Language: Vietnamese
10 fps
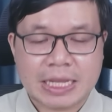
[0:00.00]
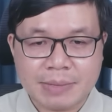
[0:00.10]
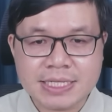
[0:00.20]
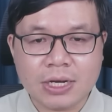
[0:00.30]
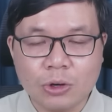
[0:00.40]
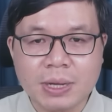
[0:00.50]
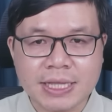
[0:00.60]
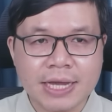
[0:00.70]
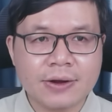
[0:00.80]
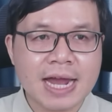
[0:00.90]
bây giờ khu bờ
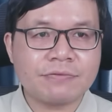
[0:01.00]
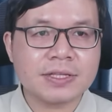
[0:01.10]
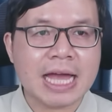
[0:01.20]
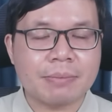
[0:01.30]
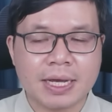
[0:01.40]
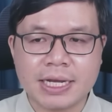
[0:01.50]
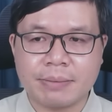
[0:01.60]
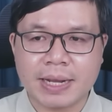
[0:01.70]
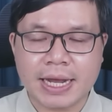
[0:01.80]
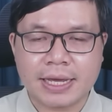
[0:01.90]
Tây nó đang phức tạp ở cái
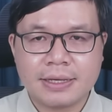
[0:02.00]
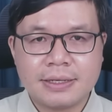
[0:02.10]
điểm này này